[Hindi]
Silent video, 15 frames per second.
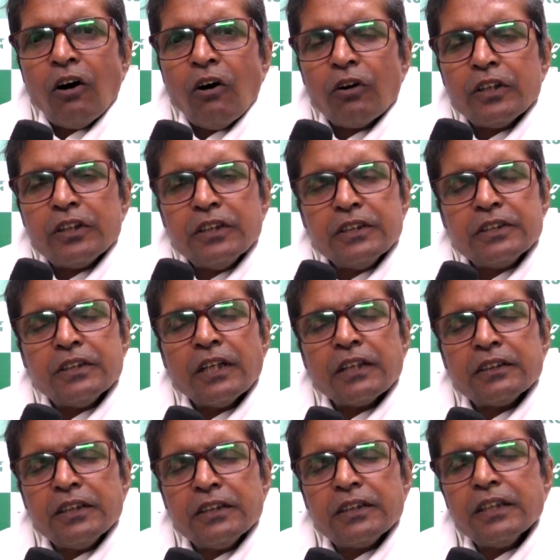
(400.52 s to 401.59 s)
और इस
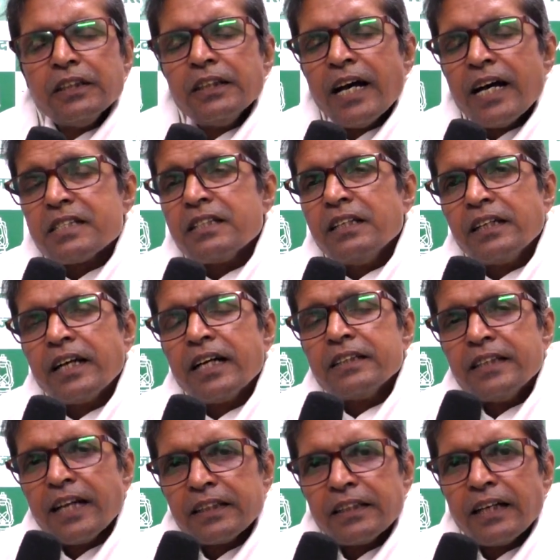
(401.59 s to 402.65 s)
धरती से इतिहास लिखा
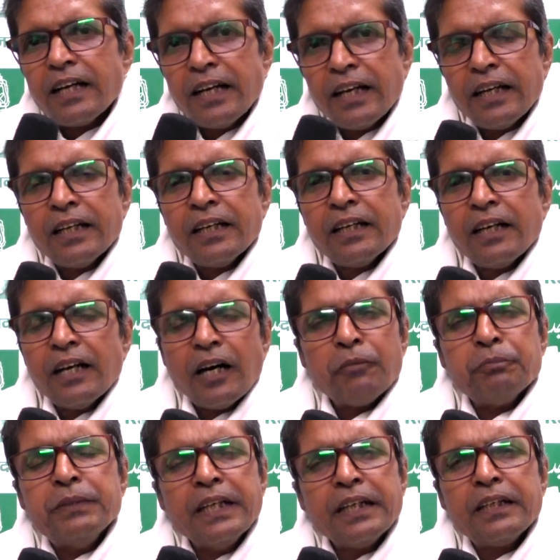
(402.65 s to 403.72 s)
जाता है
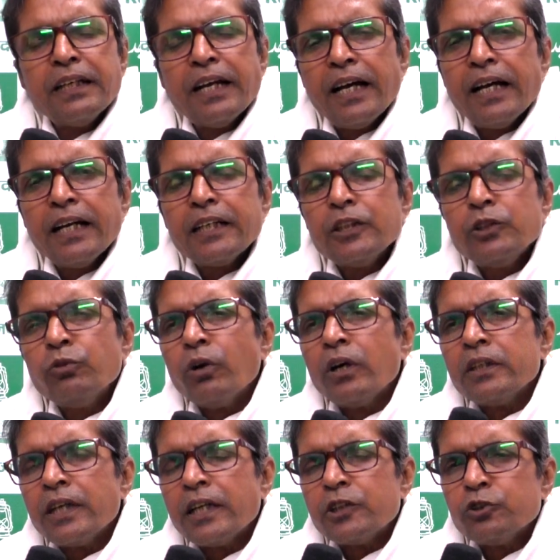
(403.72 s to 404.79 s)
अब देखना है कि
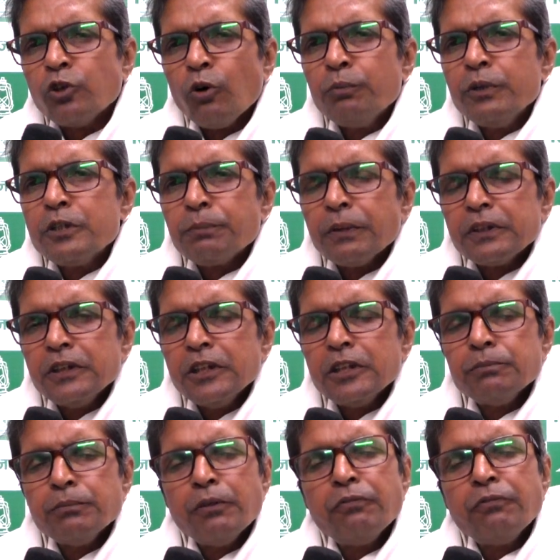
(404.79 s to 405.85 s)

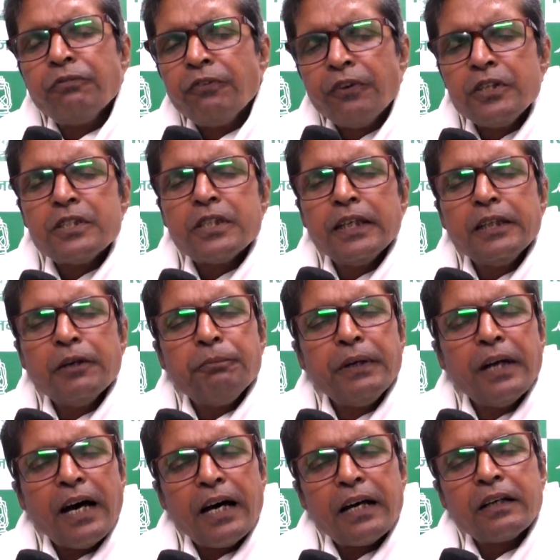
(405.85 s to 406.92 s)
2024-25 में फिर से ये
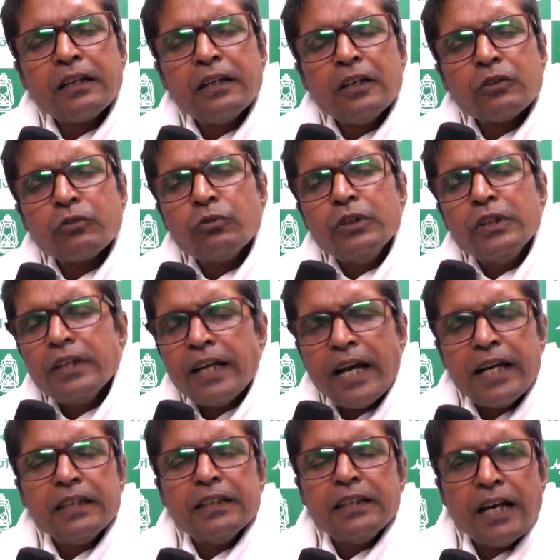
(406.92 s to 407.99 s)
बिहार कोई नया
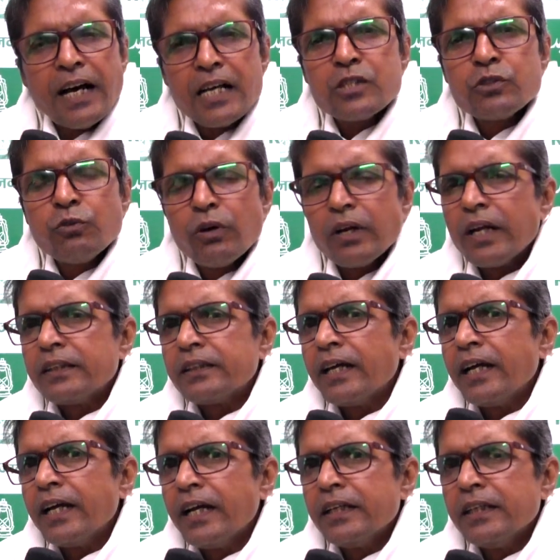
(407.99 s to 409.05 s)
इतिहास दोहराता
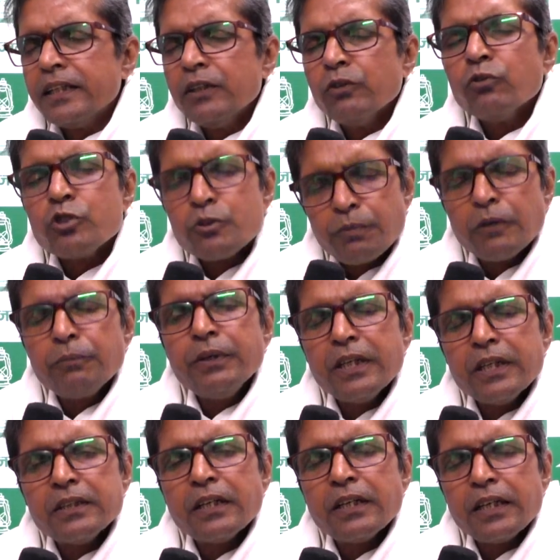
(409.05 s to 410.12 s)
है या नहीं उस पर भी
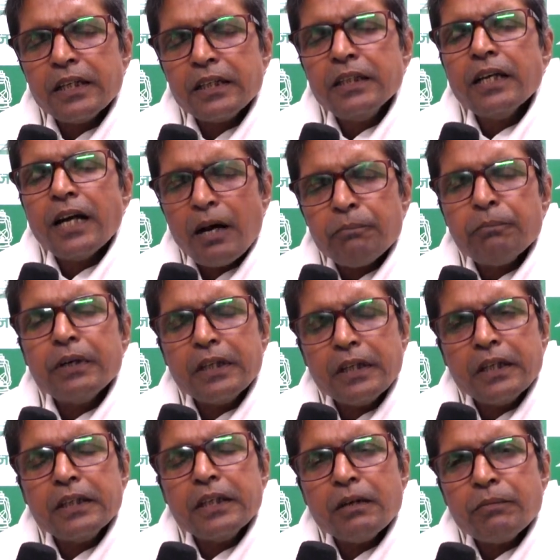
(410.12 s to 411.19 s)
नज़र रहेगी आप बने
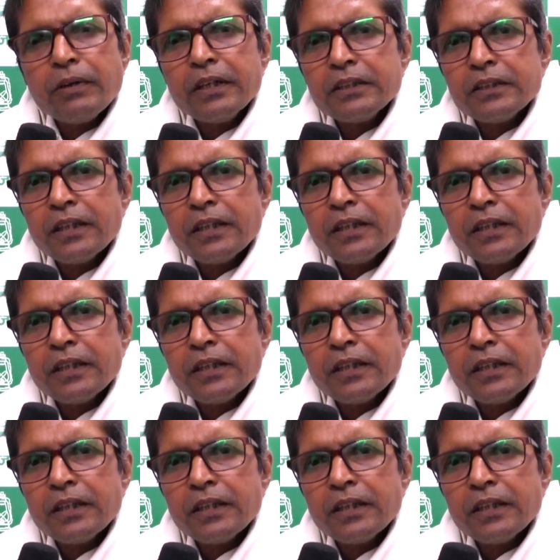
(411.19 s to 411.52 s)
रहिए हमारे